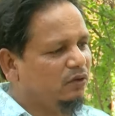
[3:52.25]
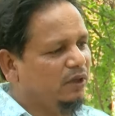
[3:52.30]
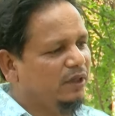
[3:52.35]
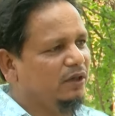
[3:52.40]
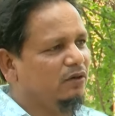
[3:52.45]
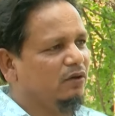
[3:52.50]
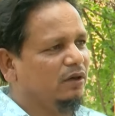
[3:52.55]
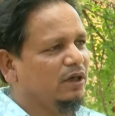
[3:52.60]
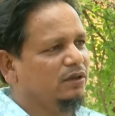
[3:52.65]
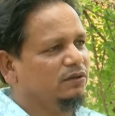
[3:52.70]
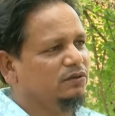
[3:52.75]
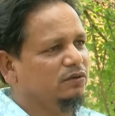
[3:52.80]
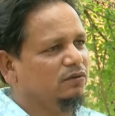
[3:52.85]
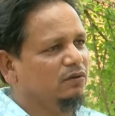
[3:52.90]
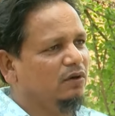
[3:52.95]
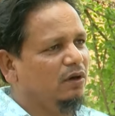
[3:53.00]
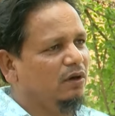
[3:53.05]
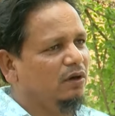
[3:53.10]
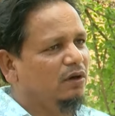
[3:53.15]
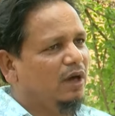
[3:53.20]
তৈরি করার
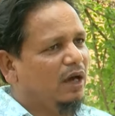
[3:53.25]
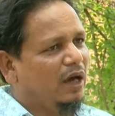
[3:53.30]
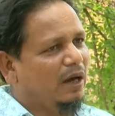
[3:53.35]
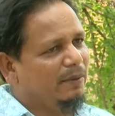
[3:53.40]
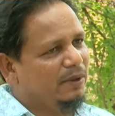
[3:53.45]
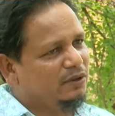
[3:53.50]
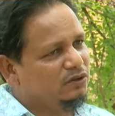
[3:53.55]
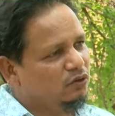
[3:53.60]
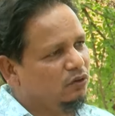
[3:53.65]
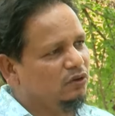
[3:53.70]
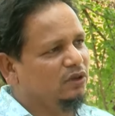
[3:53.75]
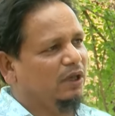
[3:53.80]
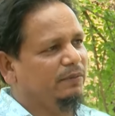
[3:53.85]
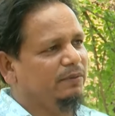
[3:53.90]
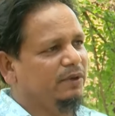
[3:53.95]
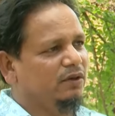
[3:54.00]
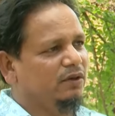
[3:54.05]
জন্য আমার জোর দাবি